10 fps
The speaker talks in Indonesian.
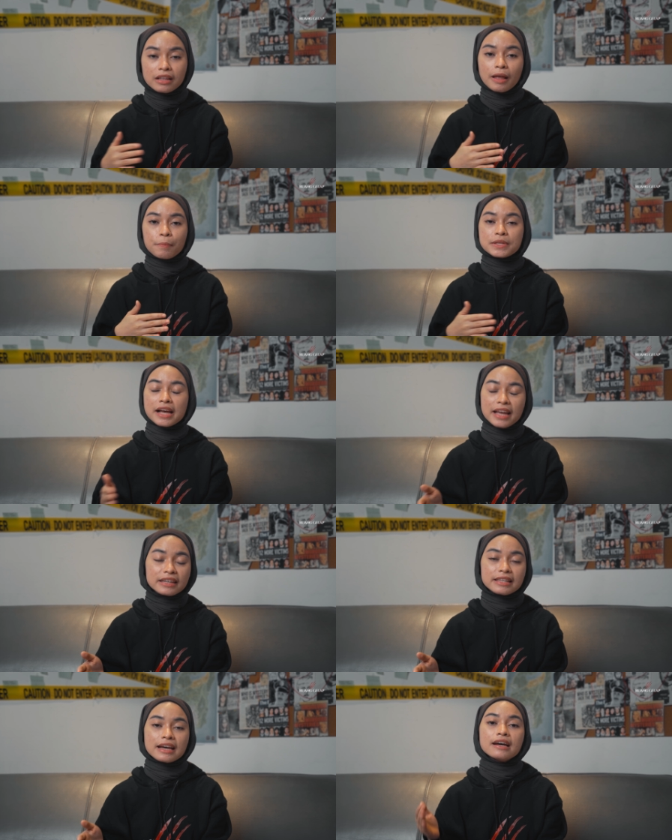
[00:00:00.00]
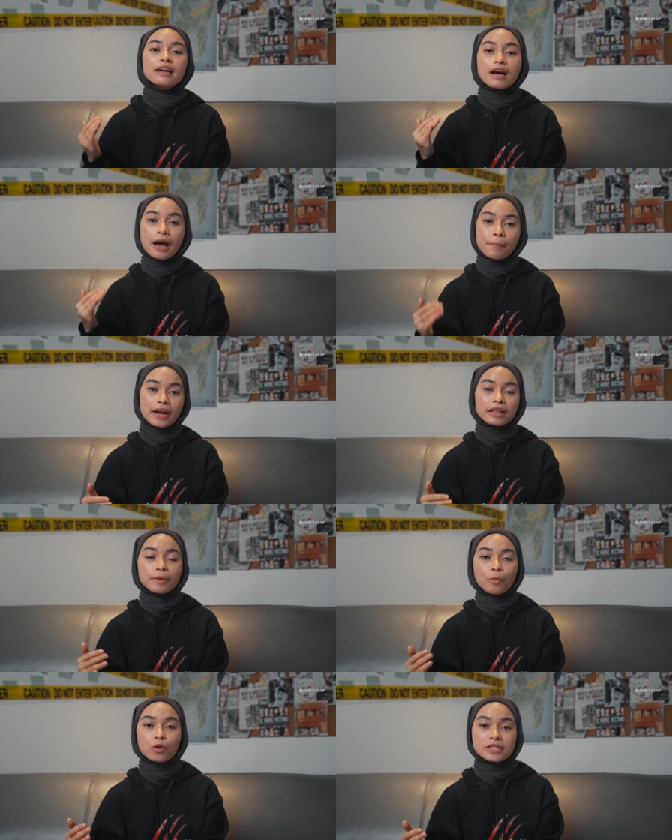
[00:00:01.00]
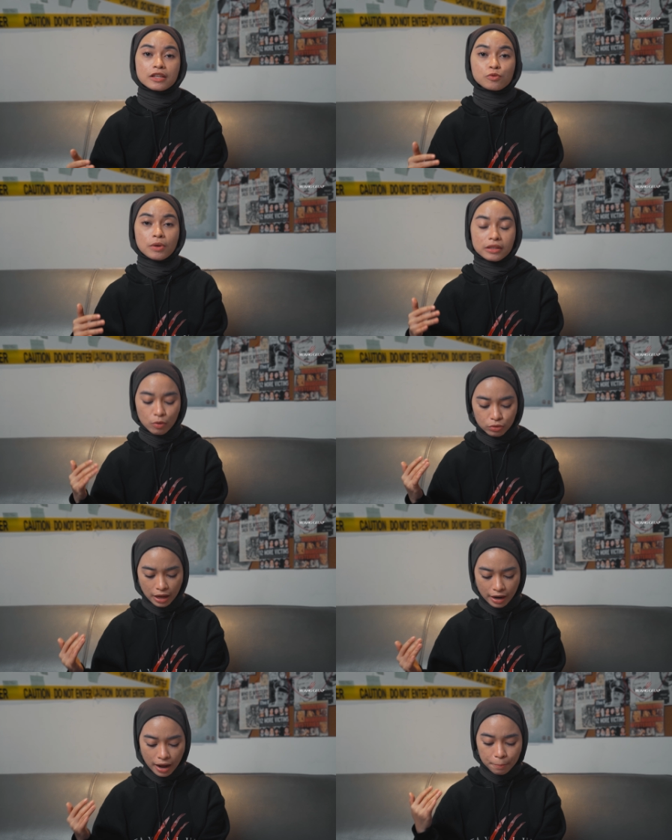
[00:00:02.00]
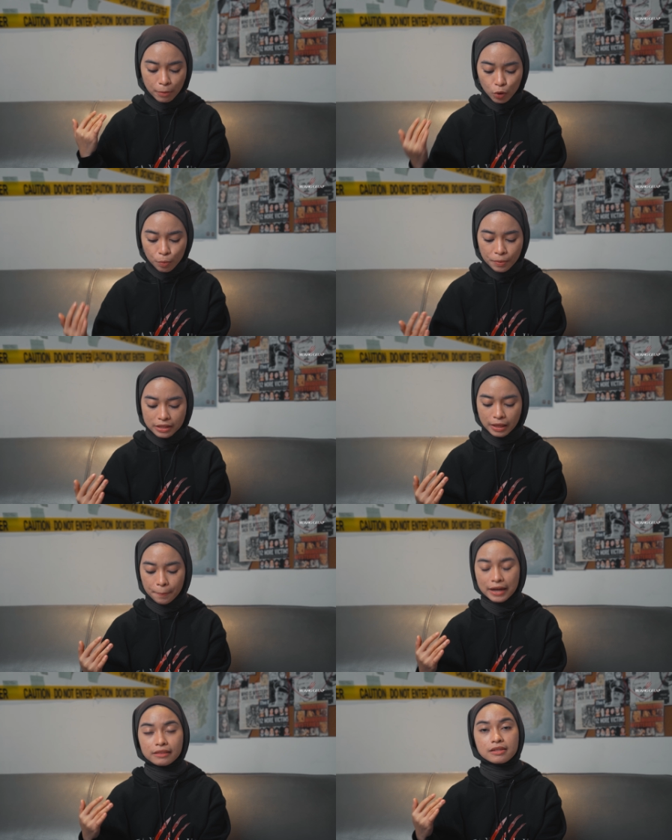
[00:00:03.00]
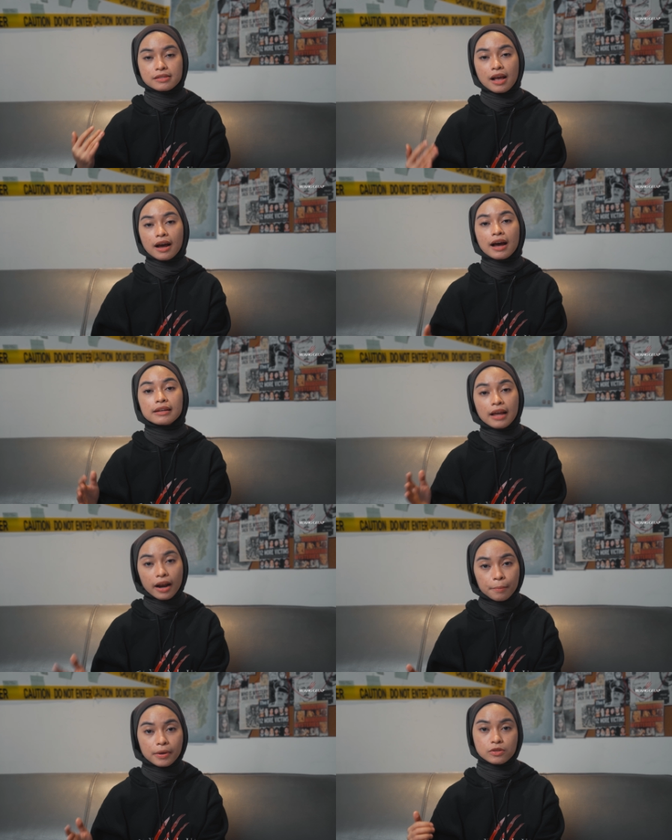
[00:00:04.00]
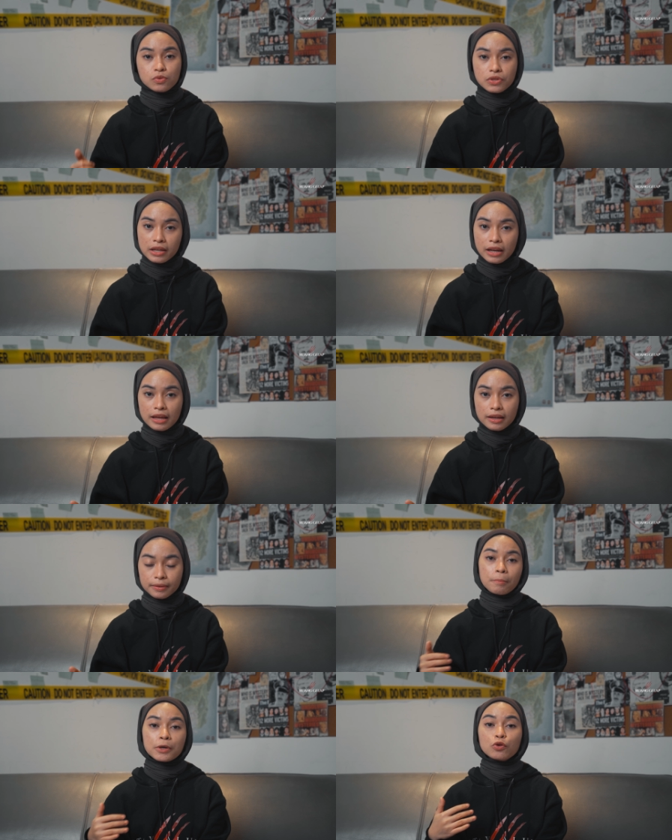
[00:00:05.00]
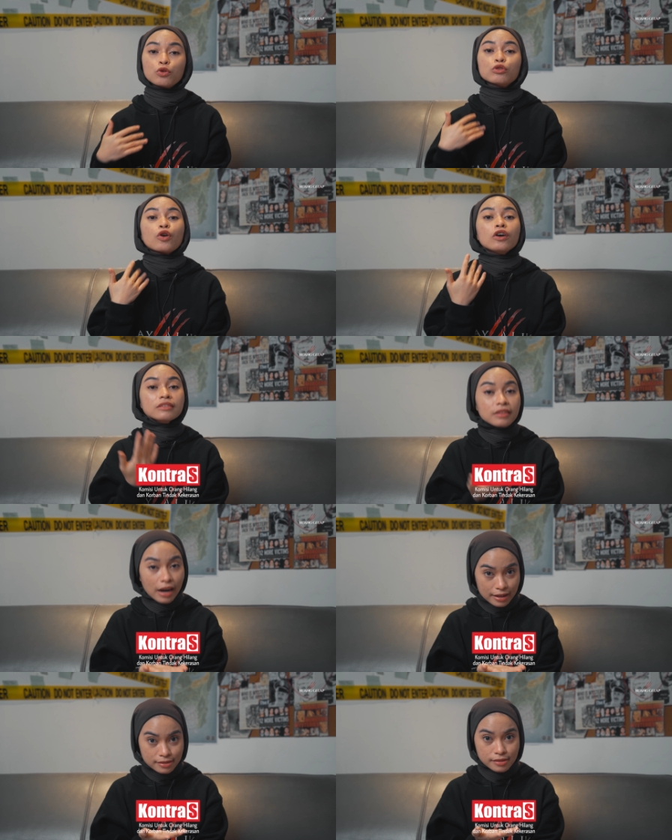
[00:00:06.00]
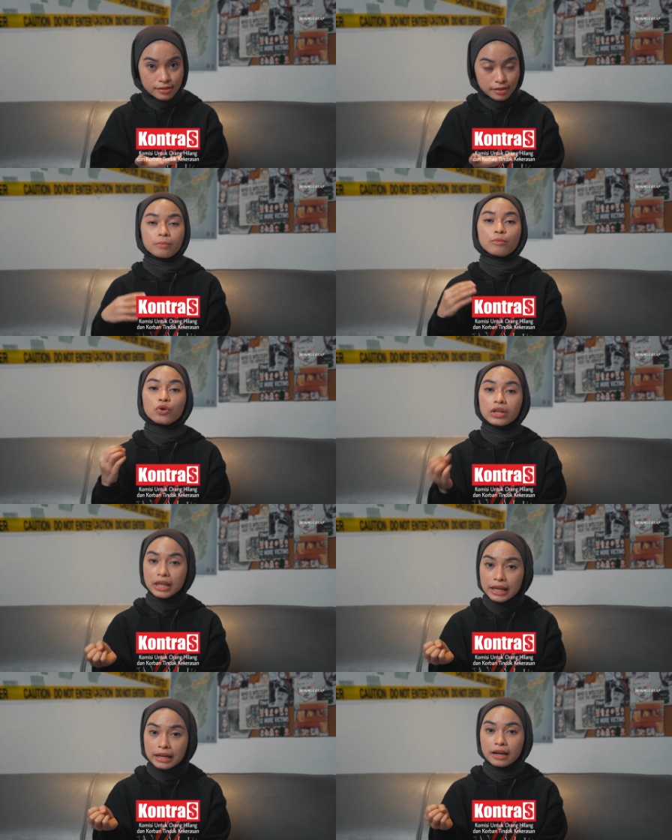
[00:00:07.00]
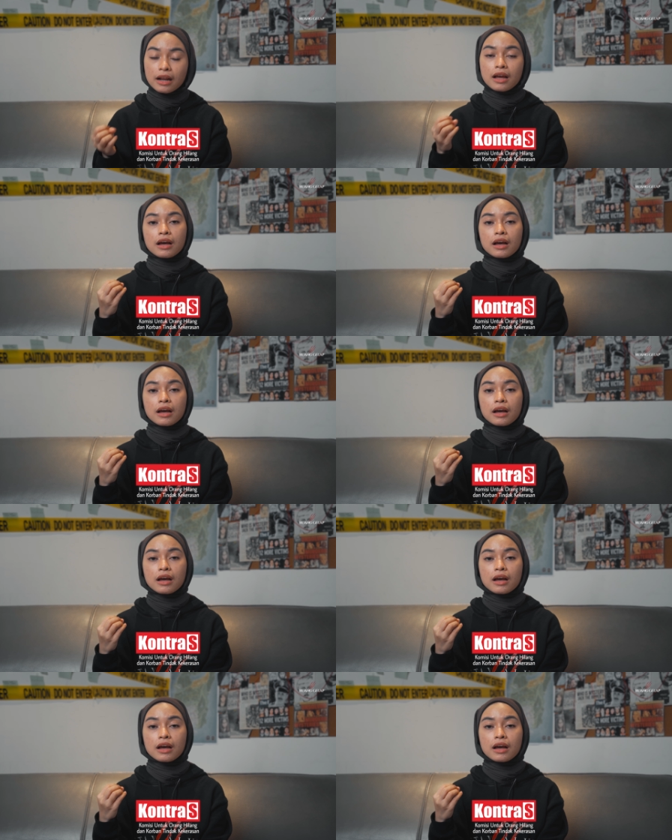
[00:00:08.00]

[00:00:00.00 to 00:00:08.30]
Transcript: Tapi sayangnya, aparat kepolisian Sumatera Utara belum menetapkan tersangka dalam kasus ini. Menurut Kontras, mungkin